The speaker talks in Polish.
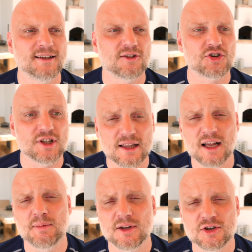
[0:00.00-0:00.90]
to czy
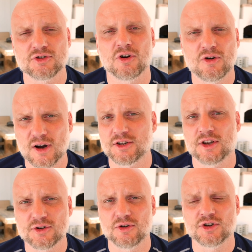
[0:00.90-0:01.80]
nadal będziesz Go kochać
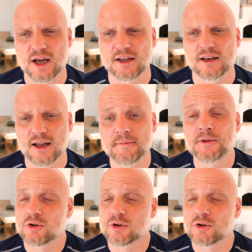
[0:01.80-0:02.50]
nieskończenie, nie?